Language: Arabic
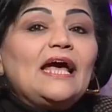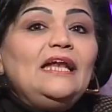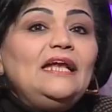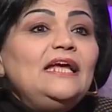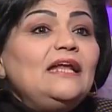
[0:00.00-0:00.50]

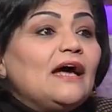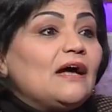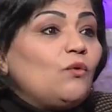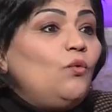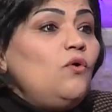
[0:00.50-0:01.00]
خلينا
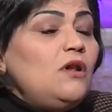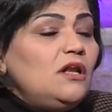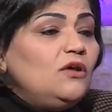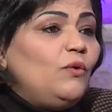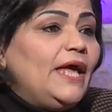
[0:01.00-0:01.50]

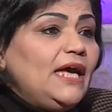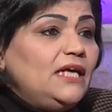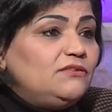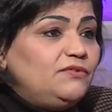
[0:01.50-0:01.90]
كل واحد